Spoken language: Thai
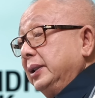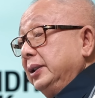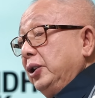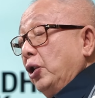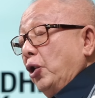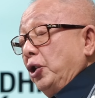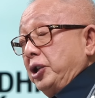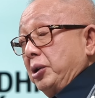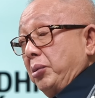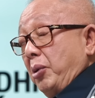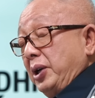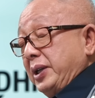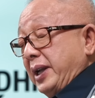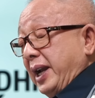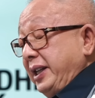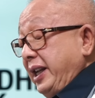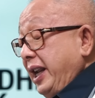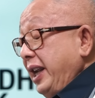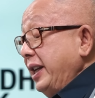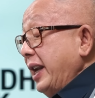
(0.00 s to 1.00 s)
โดยเฉพาะอย่า
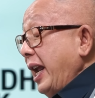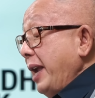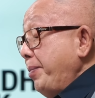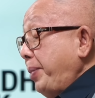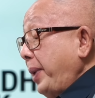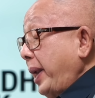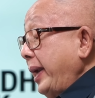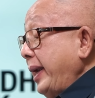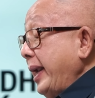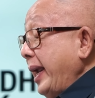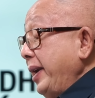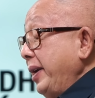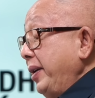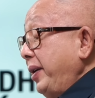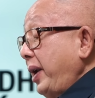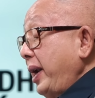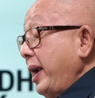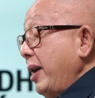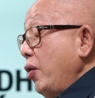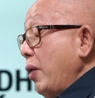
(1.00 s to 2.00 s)
งยิ่งในประเด็น
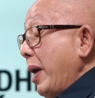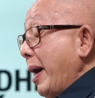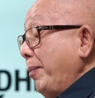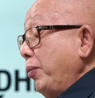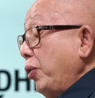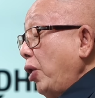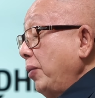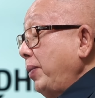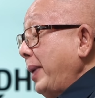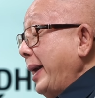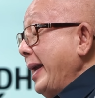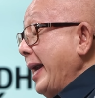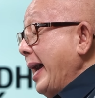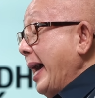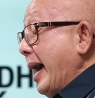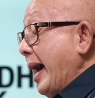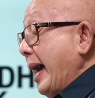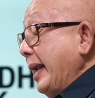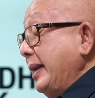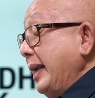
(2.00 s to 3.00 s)
เรื่องความปลอดภัยอา
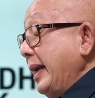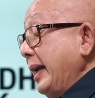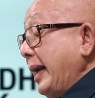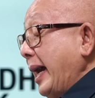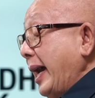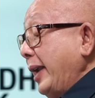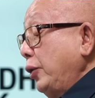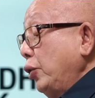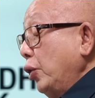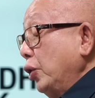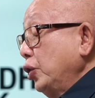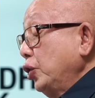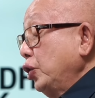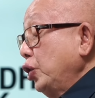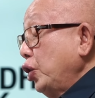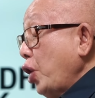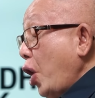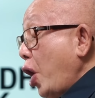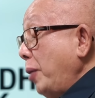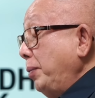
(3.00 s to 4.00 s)
หารและการตรวจ
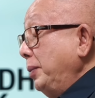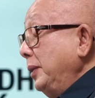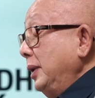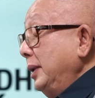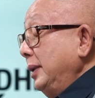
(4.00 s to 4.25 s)
สอบ